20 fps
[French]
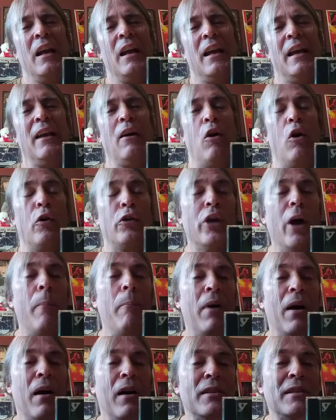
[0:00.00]
Et on a
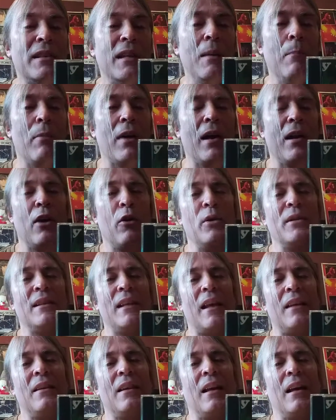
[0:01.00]
pensé pendant un
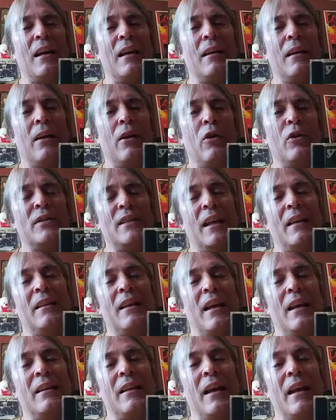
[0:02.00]
certain, un
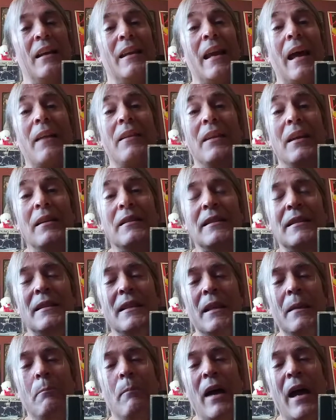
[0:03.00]
certain temps garder
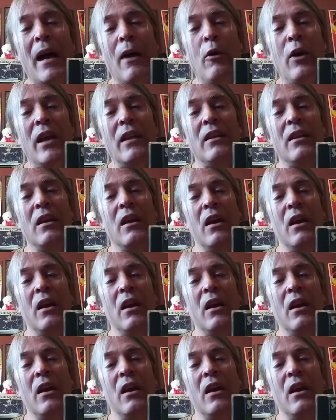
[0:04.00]
Sid Barrett